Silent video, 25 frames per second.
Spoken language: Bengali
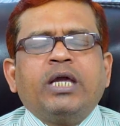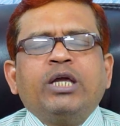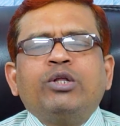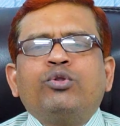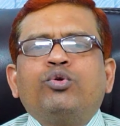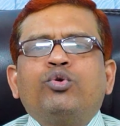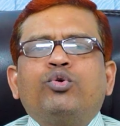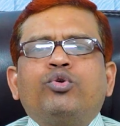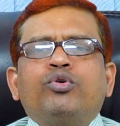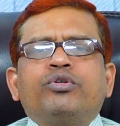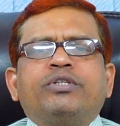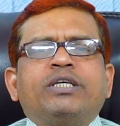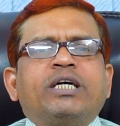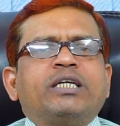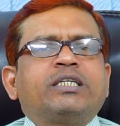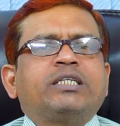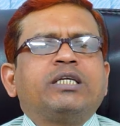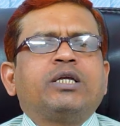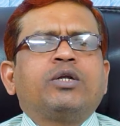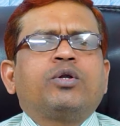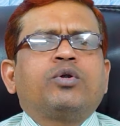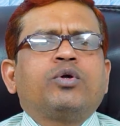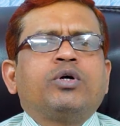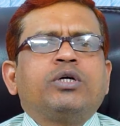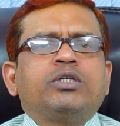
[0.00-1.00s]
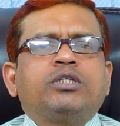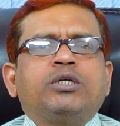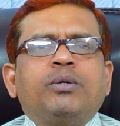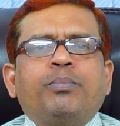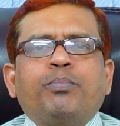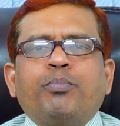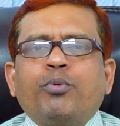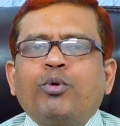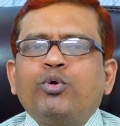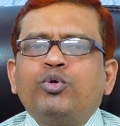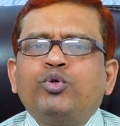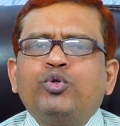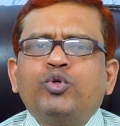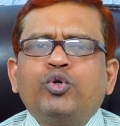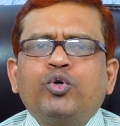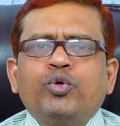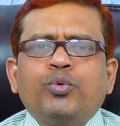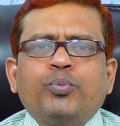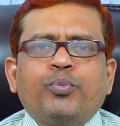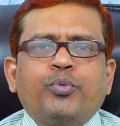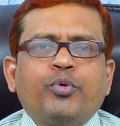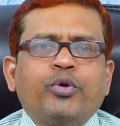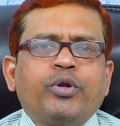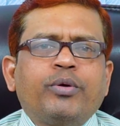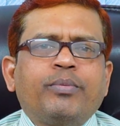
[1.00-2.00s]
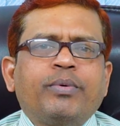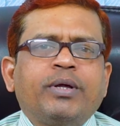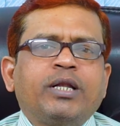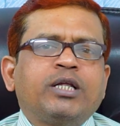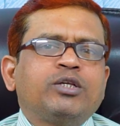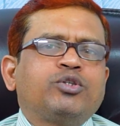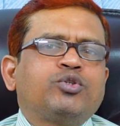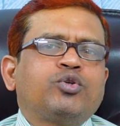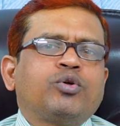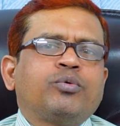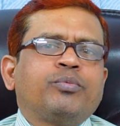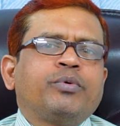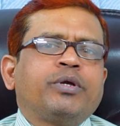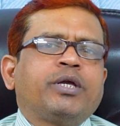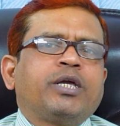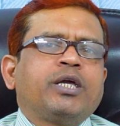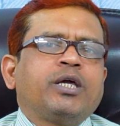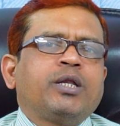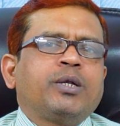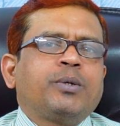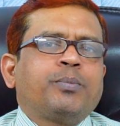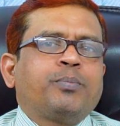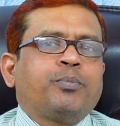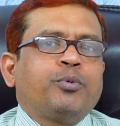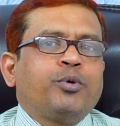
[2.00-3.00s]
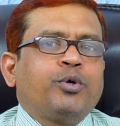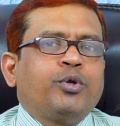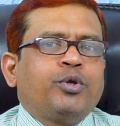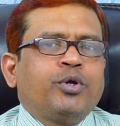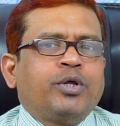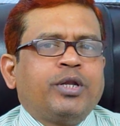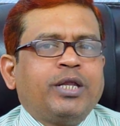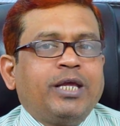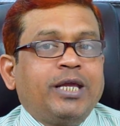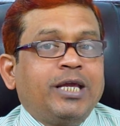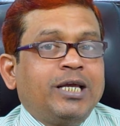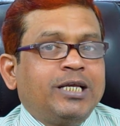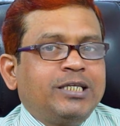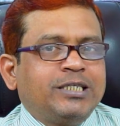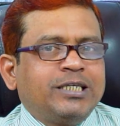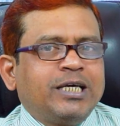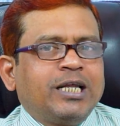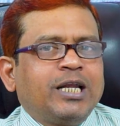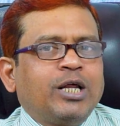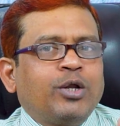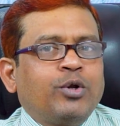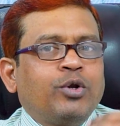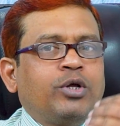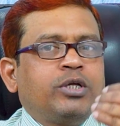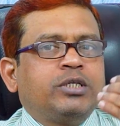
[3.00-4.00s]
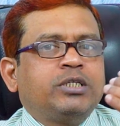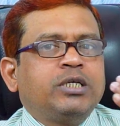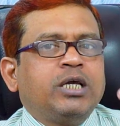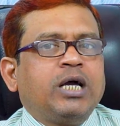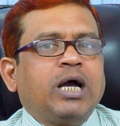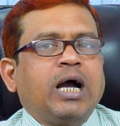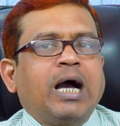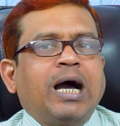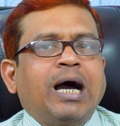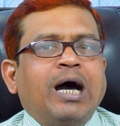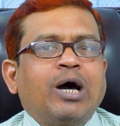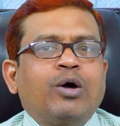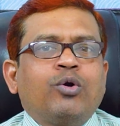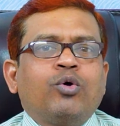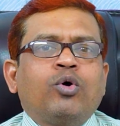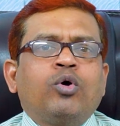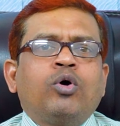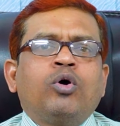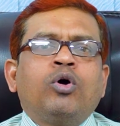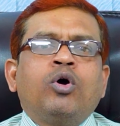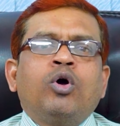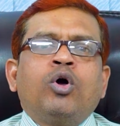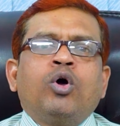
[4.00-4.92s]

এই দুটো সেক্টরে রয়েছে প্রচুর পরিমাণে শ্রমিকের প্রয়োজন এছাড়া রয়েছে আরও